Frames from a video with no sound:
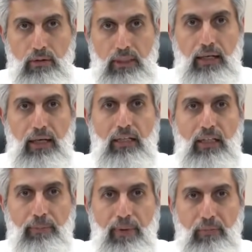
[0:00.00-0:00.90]
Gereğen
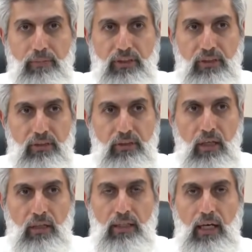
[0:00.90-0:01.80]
yaparmışsınız.
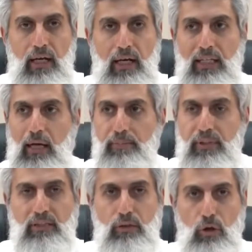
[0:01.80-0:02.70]
Gereğen
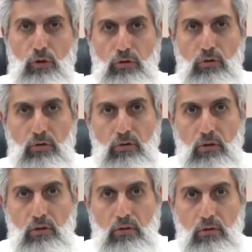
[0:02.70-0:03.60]
yaptınız ne oldu?
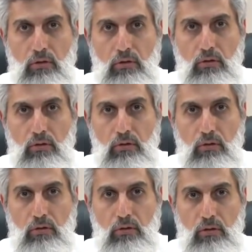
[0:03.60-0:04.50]

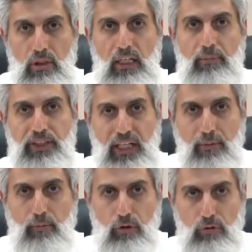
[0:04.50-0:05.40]
İyi bir
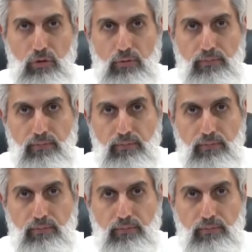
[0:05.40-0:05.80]
şey mi oldu?